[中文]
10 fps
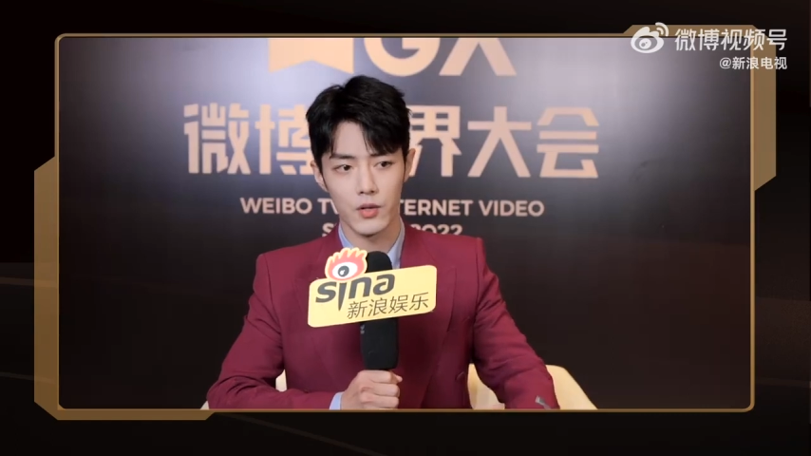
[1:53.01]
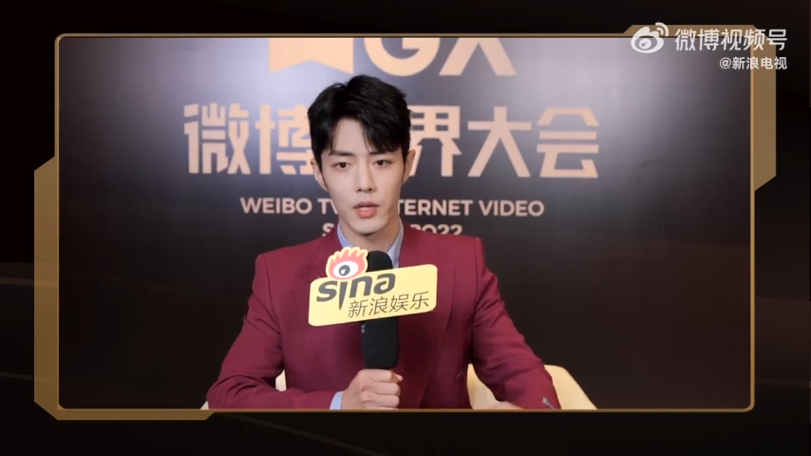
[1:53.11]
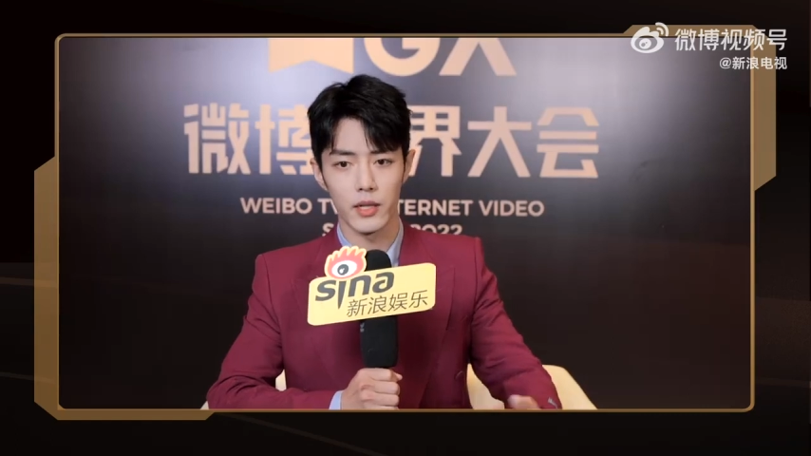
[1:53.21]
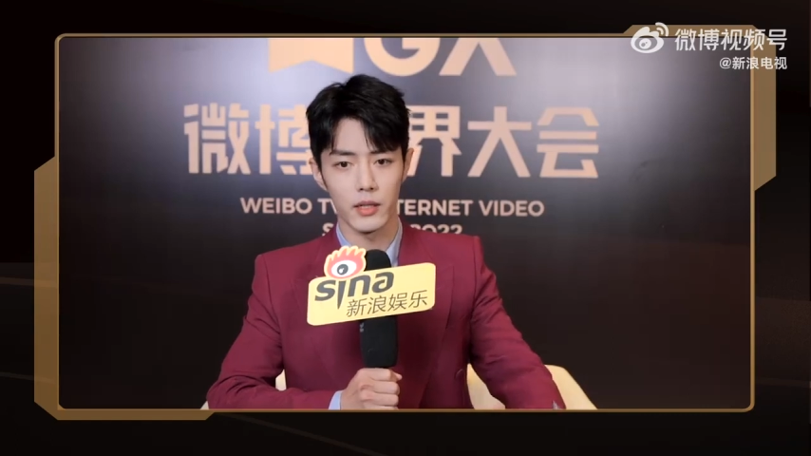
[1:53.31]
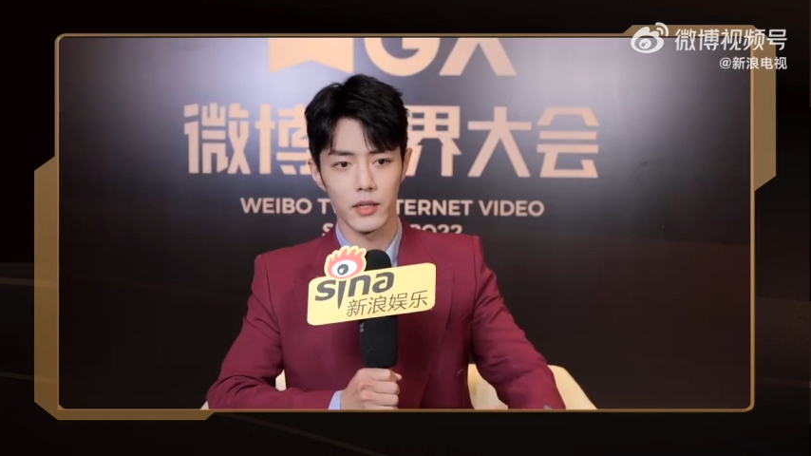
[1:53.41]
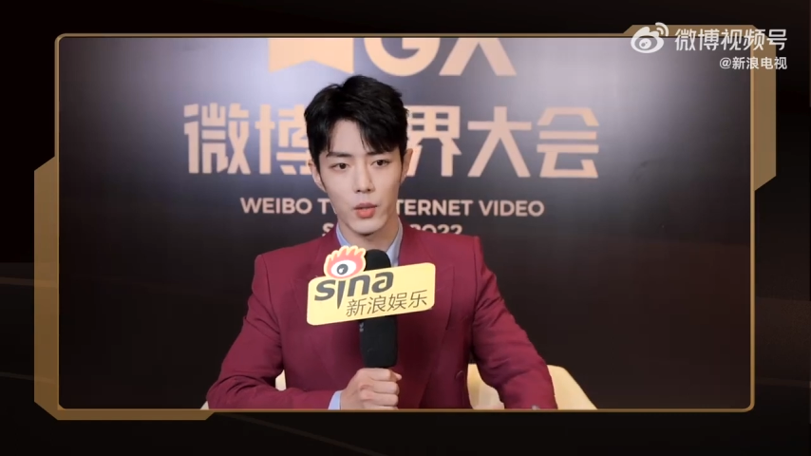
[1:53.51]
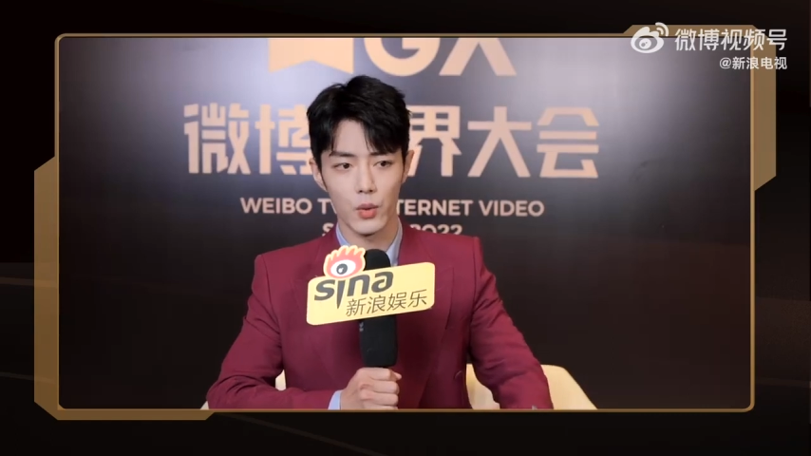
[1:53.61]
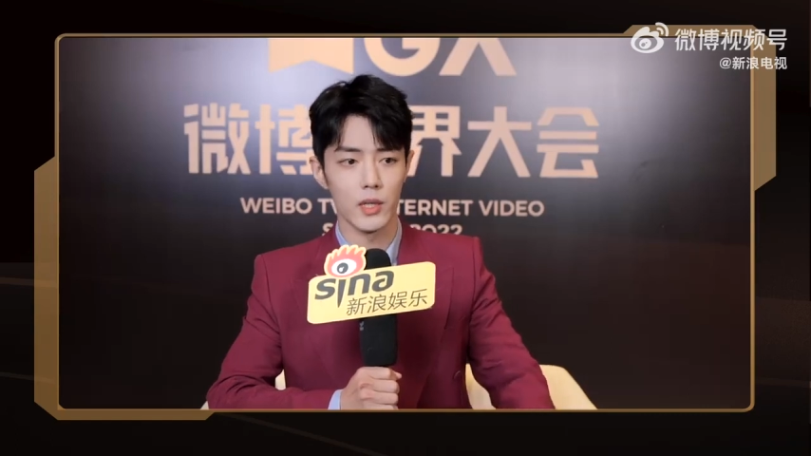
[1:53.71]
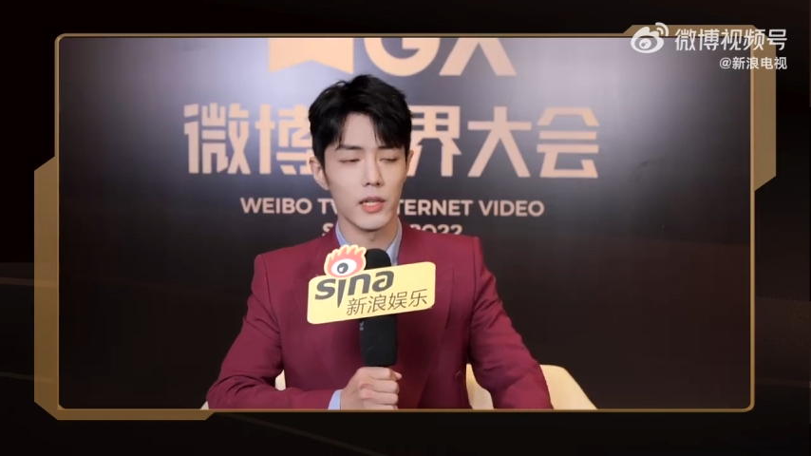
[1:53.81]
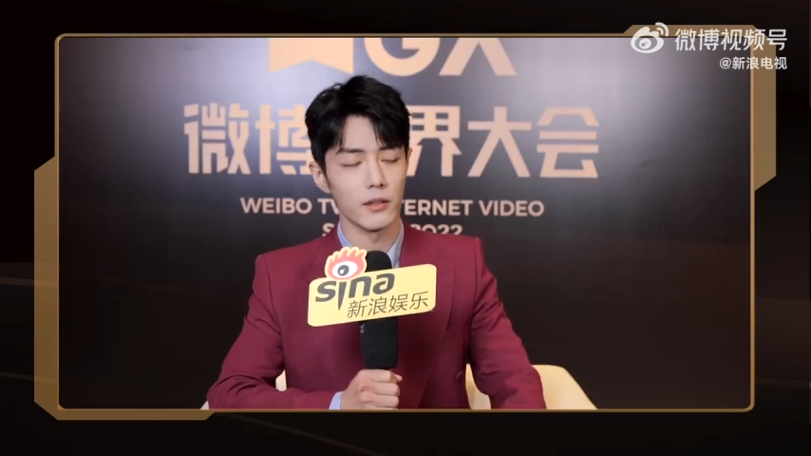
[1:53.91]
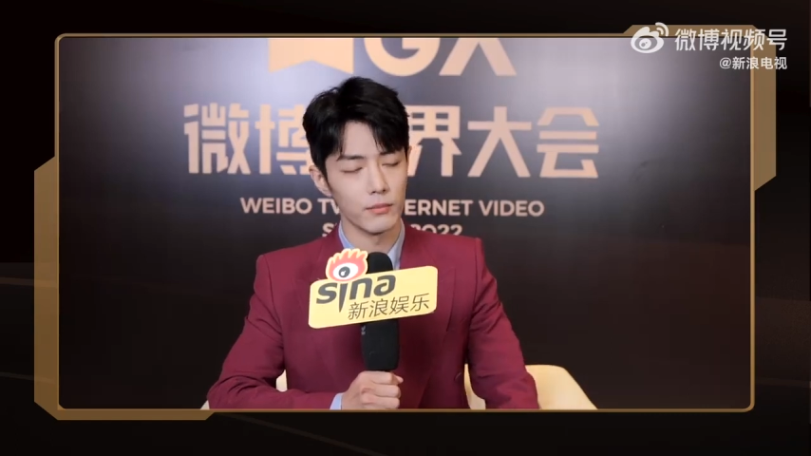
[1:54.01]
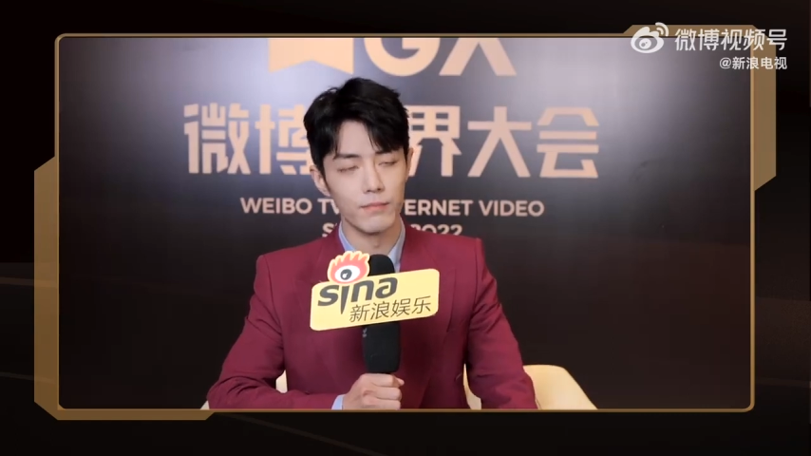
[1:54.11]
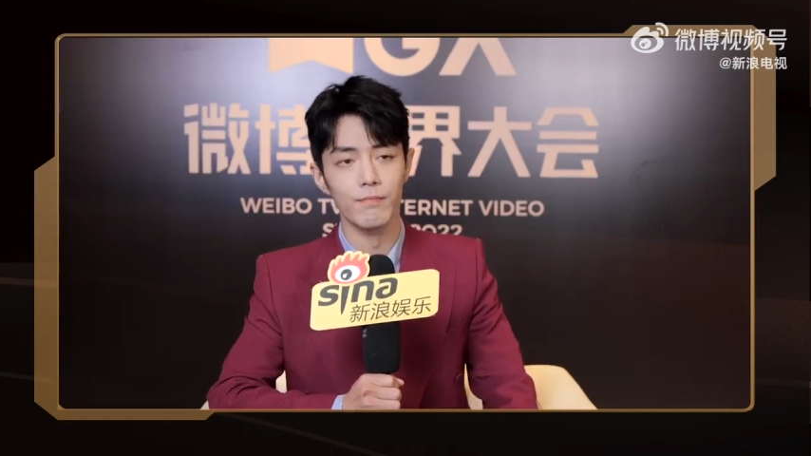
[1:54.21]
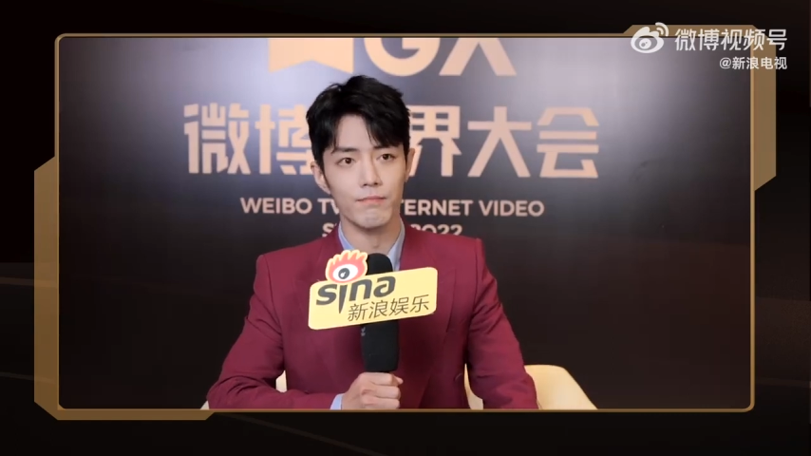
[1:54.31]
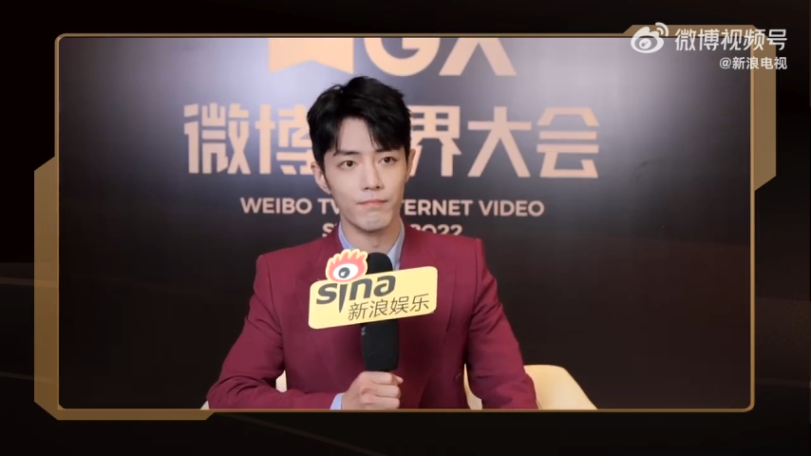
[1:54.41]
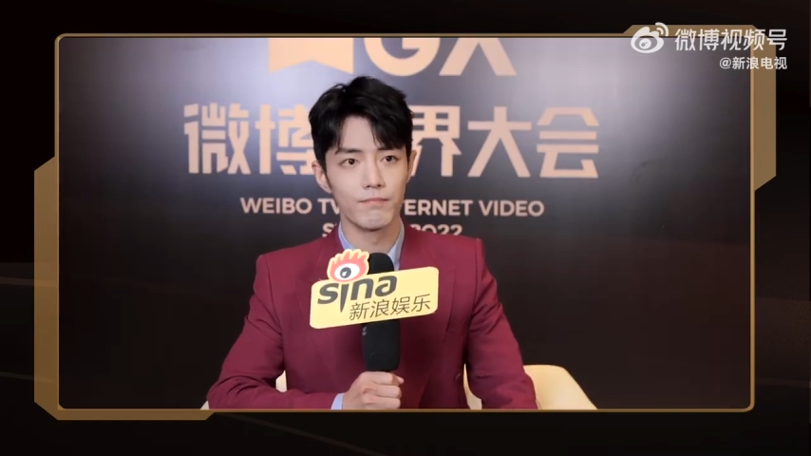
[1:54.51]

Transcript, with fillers: 之类的一些训练，嗯